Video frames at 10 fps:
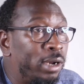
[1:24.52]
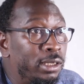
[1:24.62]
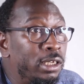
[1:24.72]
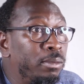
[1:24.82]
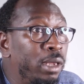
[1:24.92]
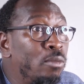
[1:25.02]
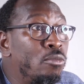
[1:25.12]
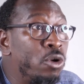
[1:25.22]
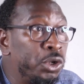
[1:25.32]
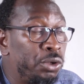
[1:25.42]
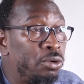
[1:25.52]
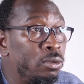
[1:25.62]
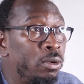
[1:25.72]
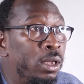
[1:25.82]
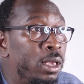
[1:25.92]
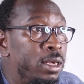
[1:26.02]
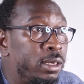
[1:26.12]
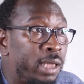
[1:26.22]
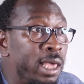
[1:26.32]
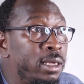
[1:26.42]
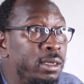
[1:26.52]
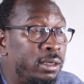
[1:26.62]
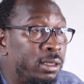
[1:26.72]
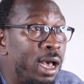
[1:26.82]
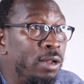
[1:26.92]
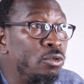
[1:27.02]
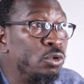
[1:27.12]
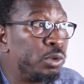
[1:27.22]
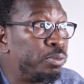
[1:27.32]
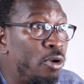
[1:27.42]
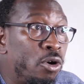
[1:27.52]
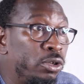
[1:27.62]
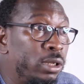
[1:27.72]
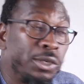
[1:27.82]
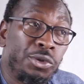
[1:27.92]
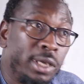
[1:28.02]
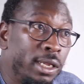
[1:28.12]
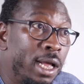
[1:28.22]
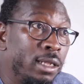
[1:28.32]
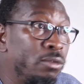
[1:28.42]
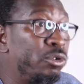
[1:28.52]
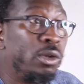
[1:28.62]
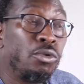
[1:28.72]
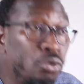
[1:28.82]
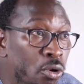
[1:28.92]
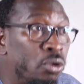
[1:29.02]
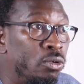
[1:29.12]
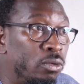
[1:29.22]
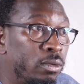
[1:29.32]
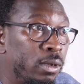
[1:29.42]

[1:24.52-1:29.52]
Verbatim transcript: O racismo é um monstro que está enquistado nos poros da sociedade no seu todo.